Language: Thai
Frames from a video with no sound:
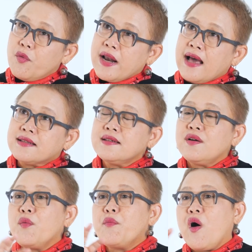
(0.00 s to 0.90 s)
เวลาที่
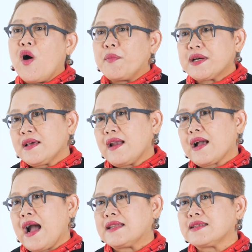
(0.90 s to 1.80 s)
เรามองพัฒนา
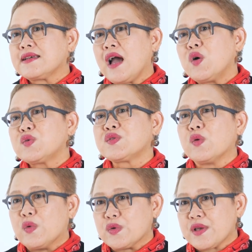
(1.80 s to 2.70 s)
การที่เข้า
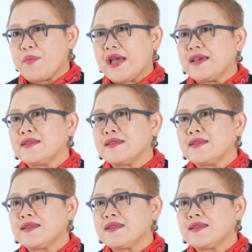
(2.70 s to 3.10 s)
สู่สมัย